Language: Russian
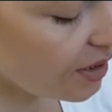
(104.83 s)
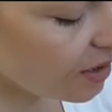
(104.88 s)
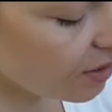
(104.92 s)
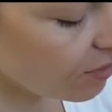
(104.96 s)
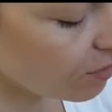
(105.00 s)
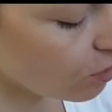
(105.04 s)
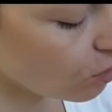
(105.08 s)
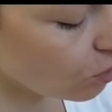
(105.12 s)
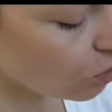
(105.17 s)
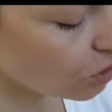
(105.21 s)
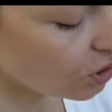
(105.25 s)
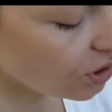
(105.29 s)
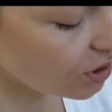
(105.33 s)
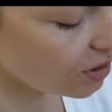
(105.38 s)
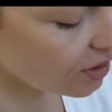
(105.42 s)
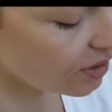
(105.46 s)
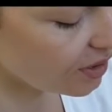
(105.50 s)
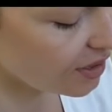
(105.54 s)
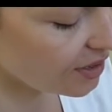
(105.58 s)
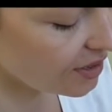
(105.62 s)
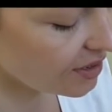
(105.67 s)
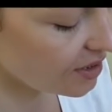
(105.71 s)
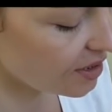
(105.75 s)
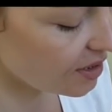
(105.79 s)
этого уже
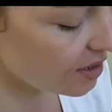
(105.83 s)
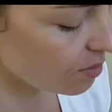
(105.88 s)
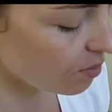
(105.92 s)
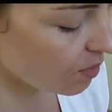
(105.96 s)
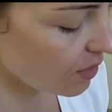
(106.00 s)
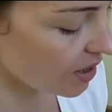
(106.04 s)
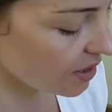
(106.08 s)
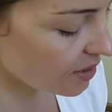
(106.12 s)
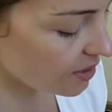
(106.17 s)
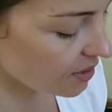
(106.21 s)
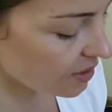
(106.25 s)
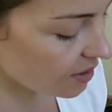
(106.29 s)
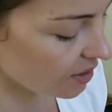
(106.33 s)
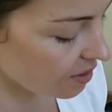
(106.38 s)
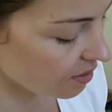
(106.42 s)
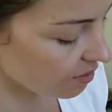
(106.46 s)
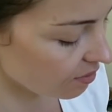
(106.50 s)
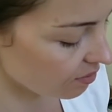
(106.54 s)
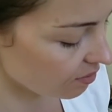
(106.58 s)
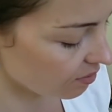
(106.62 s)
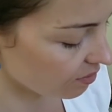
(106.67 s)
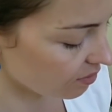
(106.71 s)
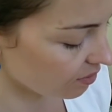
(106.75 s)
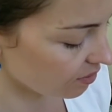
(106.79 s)
наносить
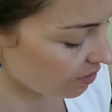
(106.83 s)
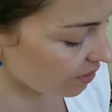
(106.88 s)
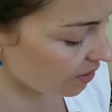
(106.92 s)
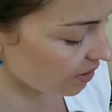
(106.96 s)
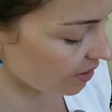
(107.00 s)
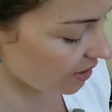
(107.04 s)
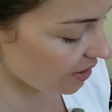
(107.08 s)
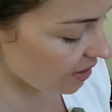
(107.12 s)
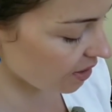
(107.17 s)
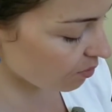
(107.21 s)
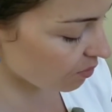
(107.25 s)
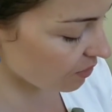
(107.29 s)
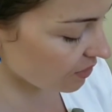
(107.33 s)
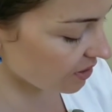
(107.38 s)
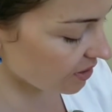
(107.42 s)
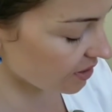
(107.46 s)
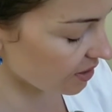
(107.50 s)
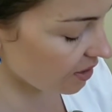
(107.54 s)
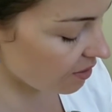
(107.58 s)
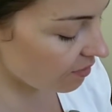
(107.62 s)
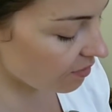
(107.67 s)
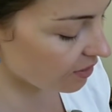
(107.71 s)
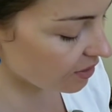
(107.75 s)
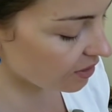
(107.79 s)
маски, кремы,
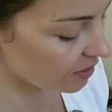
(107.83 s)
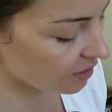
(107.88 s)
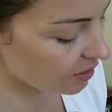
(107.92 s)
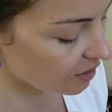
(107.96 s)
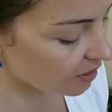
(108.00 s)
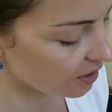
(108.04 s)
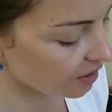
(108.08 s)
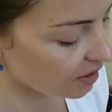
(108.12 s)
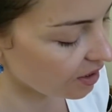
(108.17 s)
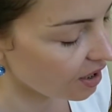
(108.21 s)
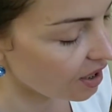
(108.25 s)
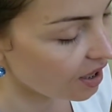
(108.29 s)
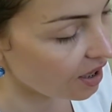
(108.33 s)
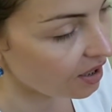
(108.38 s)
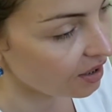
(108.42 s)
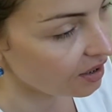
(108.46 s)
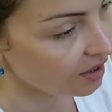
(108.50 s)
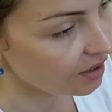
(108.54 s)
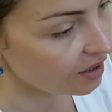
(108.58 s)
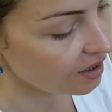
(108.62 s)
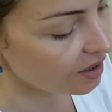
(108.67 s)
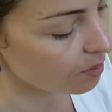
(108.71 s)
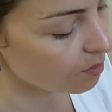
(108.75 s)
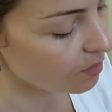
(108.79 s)
сыворотки
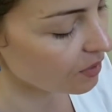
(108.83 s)
или